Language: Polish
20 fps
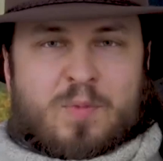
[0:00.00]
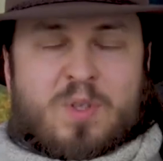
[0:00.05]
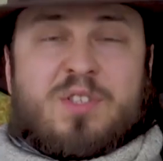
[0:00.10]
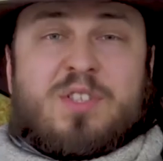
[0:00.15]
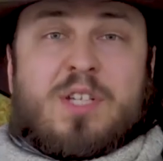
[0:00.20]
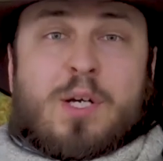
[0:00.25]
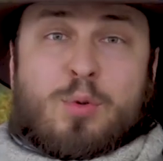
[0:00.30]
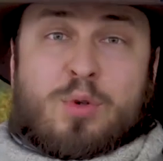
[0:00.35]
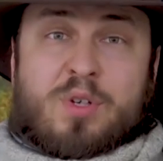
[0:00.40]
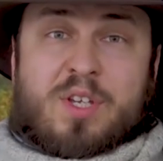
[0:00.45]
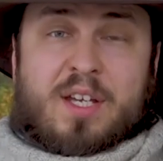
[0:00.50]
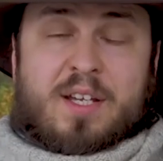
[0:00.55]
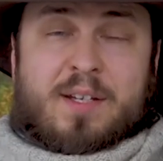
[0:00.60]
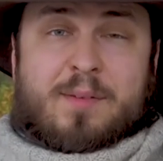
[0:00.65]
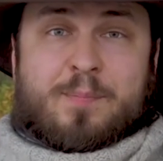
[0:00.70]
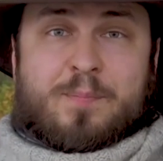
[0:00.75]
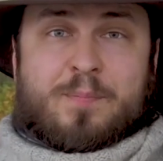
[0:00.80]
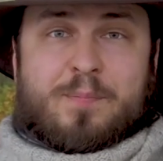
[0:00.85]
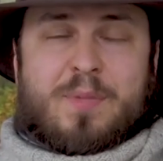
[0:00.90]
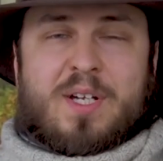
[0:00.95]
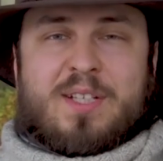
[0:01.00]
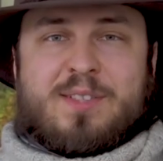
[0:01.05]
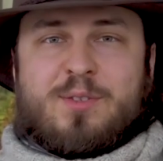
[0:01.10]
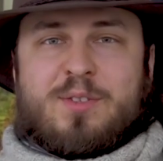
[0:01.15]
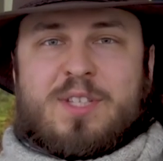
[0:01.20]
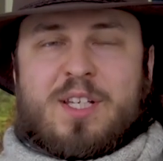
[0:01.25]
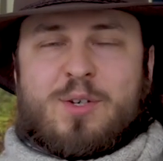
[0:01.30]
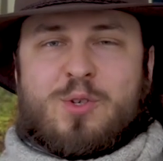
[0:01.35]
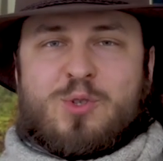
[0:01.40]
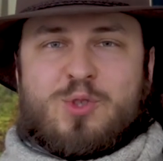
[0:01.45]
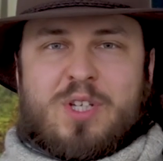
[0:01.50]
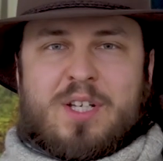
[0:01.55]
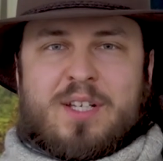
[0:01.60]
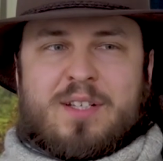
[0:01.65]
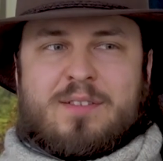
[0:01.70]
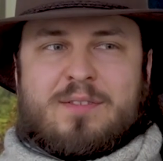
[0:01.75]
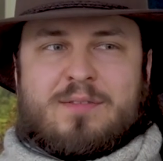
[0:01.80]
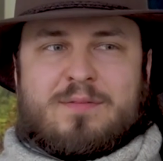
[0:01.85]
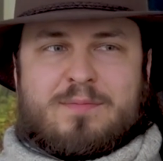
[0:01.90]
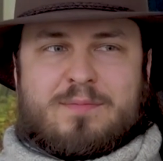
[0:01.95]
Żałuję bardzo tego,
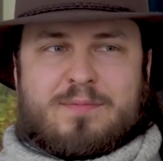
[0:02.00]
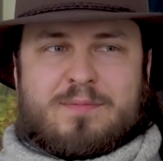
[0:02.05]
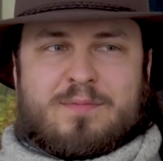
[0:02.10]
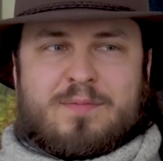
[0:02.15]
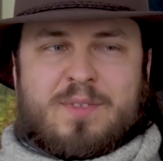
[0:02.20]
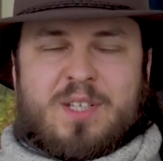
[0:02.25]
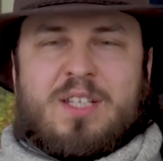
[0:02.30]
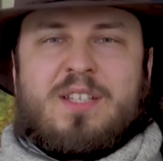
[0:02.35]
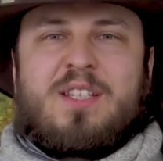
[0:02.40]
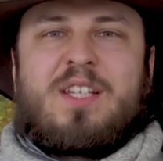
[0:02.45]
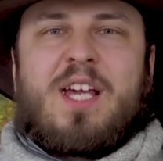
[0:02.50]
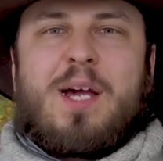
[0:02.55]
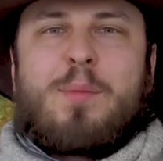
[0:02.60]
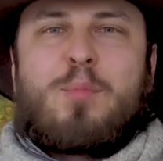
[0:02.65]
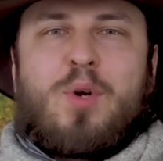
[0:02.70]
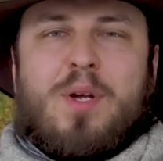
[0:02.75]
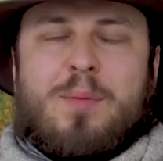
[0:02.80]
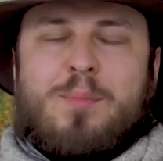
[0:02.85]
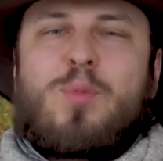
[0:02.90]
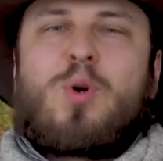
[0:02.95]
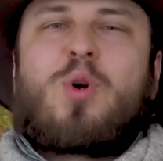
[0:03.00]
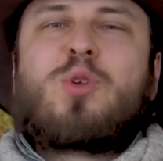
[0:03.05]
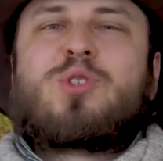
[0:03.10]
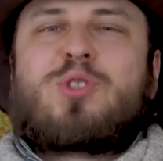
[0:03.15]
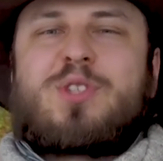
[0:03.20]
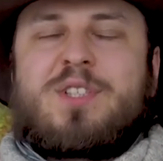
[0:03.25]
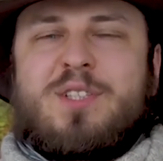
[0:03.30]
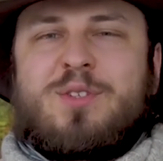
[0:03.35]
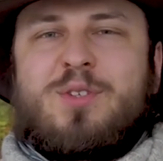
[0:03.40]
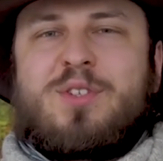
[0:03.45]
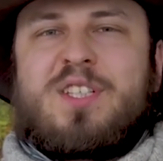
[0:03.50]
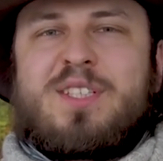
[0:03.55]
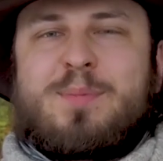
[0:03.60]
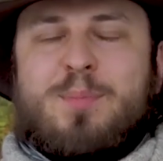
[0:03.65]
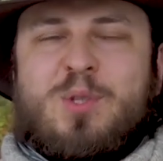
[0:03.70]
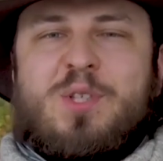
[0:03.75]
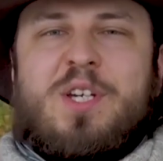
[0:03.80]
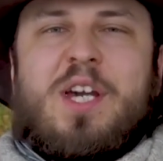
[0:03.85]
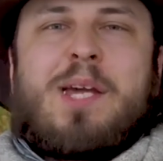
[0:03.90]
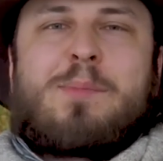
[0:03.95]
że kiedy ja byłem młodszy, to nie
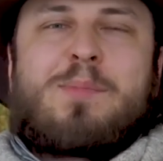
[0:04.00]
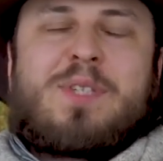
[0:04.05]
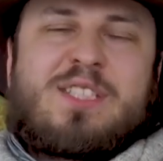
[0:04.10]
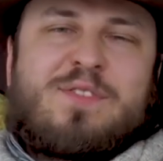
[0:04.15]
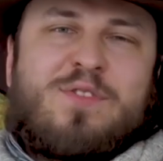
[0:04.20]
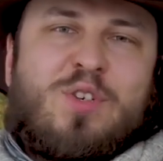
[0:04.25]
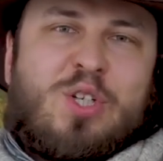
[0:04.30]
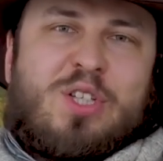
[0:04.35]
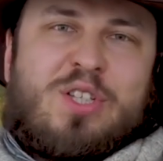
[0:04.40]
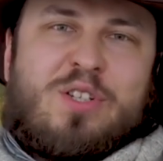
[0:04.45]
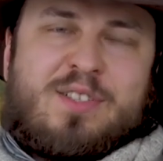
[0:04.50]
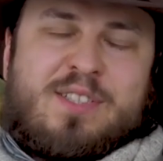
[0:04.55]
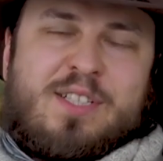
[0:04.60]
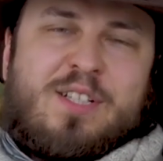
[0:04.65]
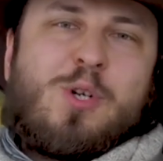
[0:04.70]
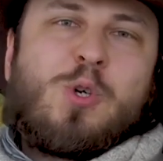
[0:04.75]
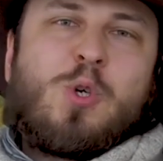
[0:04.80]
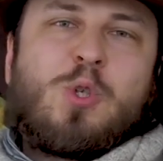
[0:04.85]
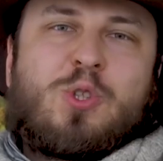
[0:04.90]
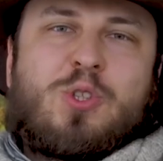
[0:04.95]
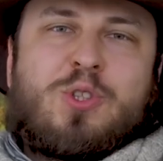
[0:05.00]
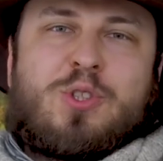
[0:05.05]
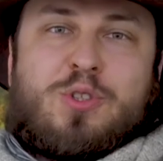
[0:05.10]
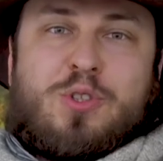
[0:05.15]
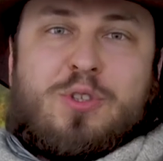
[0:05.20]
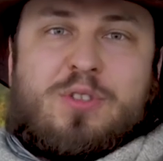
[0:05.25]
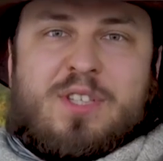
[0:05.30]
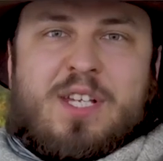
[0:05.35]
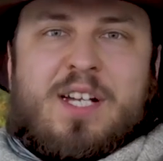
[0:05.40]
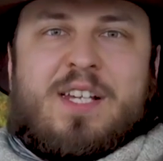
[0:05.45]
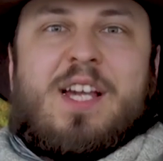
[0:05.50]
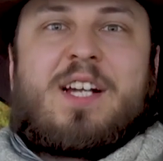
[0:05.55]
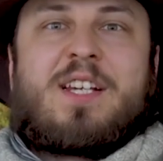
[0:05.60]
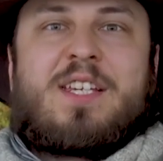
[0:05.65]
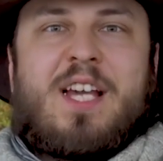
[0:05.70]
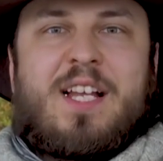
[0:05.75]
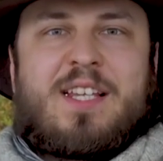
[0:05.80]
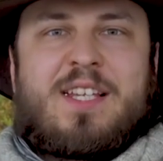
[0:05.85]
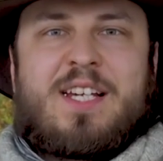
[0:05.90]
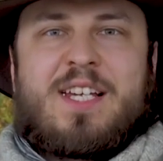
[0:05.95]
spotkałem na swojej drodze kogoś, kto tak
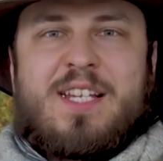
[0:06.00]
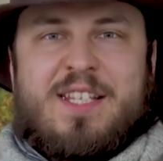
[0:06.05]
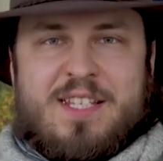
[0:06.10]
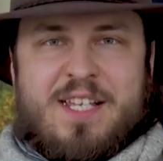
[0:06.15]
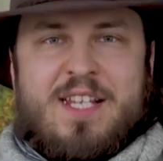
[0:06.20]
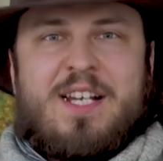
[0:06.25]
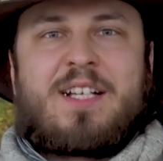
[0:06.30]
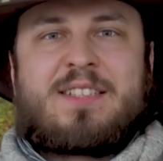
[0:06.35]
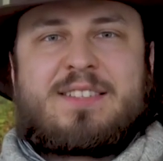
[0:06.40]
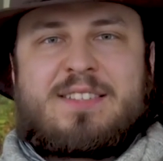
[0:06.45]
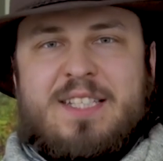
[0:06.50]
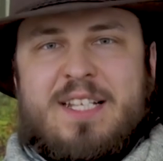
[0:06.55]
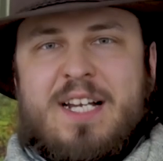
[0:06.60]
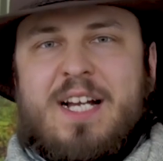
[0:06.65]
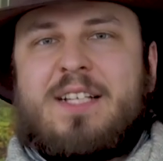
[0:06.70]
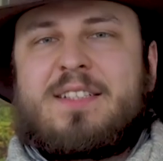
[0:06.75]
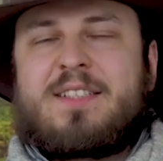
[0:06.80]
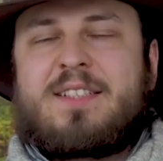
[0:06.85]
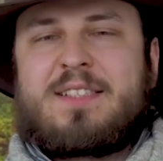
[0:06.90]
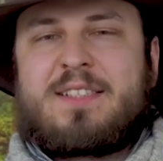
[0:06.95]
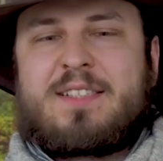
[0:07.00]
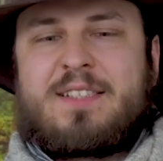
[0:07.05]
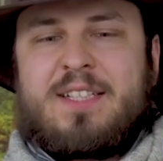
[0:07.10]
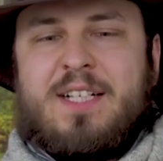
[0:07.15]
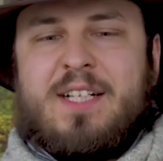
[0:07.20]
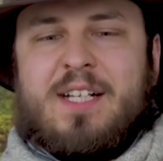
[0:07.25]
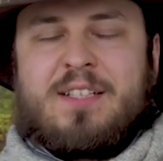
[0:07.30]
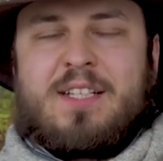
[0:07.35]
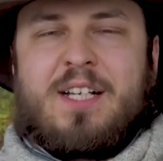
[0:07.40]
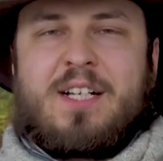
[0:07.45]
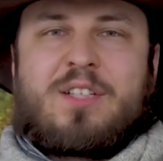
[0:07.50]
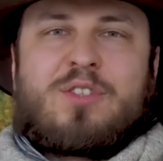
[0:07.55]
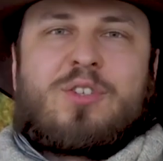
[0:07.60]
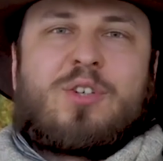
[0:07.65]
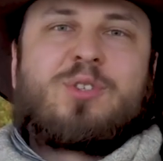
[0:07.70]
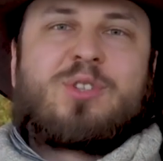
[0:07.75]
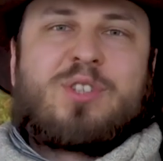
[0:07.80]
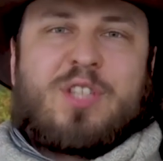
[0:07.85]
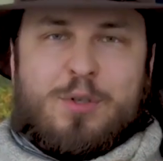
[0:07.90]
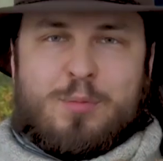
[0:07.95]
jak ja daje teraz te rady, tak
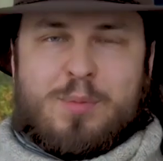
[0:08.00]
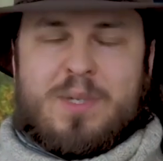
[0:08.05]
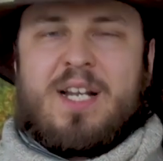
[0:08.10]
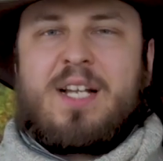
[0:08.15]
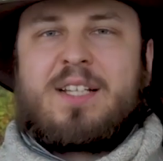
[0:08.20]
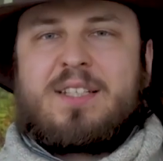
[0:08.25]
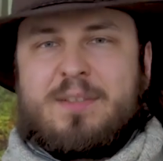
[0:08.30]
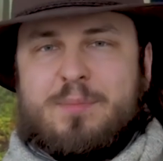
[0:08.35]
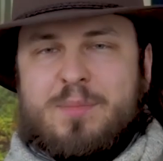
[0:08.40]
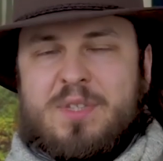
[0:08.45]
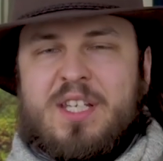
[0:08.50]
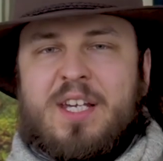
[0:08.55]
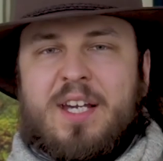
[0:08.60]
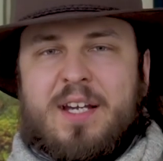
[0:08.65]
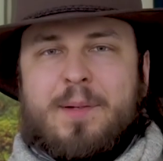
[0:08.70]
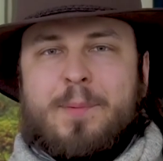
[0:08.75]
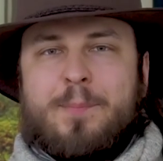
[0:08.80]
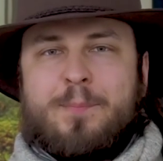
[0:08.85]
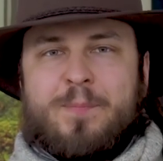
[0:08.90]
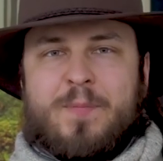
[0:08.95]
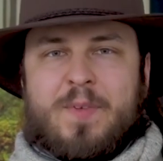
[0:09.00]
ktoś dałby radę mnie. E,